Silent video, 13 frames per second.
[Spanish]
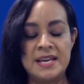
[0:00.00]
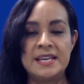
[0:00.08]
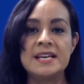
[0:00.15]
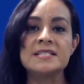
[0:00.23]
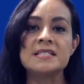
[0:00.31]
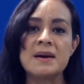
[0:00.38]

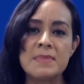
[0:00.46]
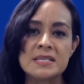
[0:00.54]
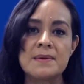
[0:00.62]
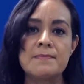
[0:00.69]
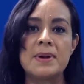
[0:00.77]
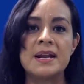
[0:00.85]
y está
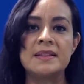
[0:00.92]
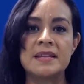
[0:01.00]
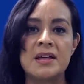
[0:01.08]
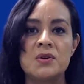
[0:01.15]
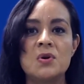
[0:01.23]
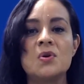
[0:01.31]
más
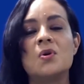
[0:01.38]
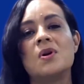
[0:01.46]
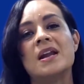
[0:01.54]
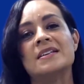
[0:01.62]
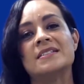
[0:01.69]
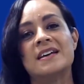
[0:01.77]
emparentado
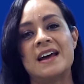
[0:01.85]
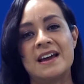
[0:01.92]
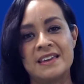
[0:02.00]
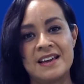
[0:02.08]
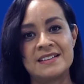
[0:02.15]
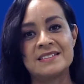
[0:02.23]
con las
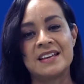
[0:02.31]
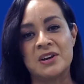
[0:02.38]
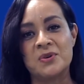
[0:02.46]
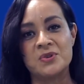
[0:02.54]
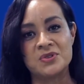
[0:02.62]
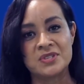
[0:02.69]
arañas que
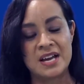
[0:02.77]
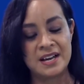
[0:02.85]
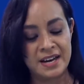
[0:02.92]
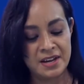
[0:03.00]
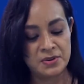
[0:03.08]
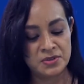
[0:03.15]
con los
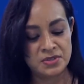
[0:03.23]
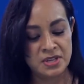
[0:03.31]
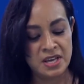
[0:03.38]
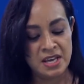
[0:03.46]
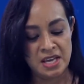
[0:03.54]
cangrejos.